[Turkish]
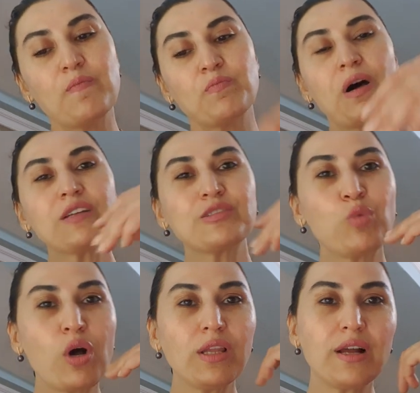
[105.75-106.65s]
bazı
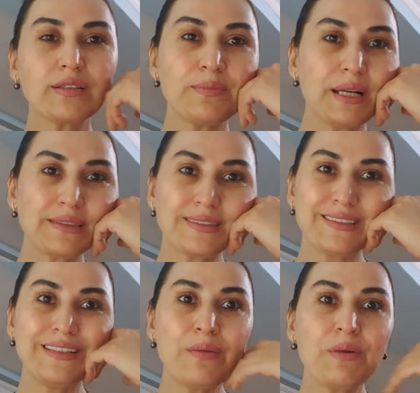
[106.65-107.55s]
boğalarda ben
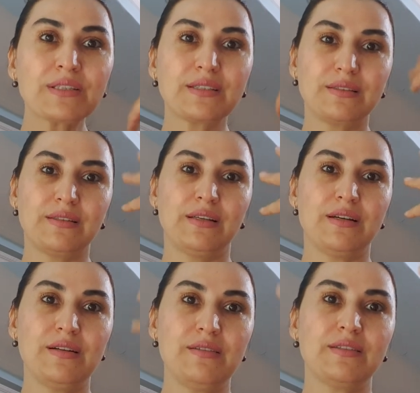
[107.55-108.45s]

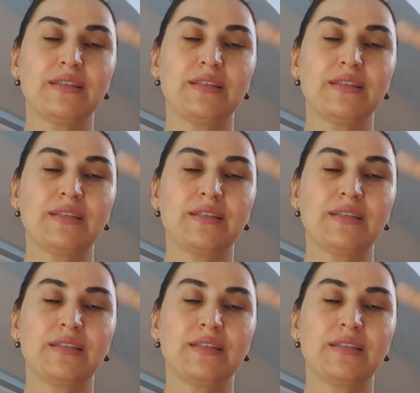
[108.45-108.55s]
sinemaya